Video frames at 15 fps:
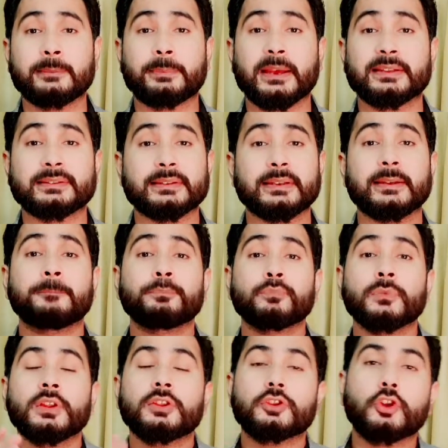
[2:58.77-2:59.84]
पैसे
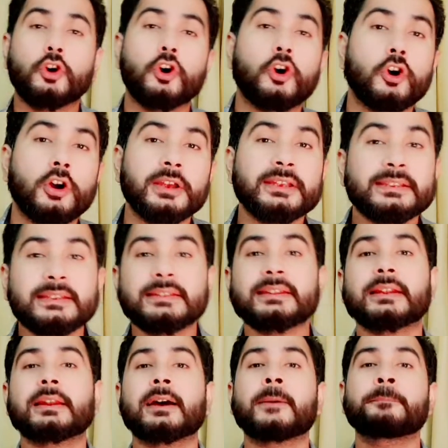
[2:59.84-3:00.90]
तो इसी
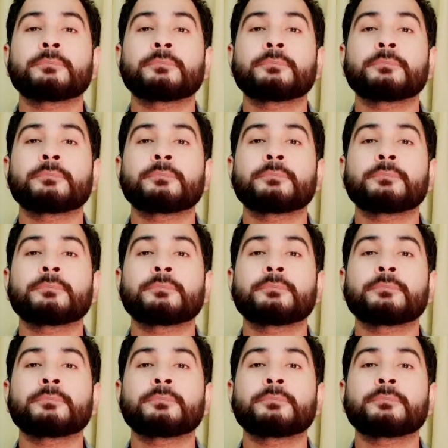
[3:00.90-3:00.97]
तरह